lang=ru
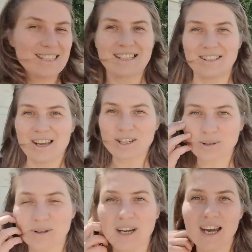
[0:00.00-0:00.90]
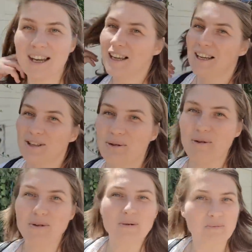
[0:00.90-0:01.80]
за нашу
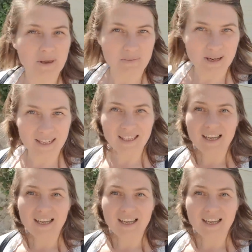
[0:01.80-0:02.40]
новую мебель.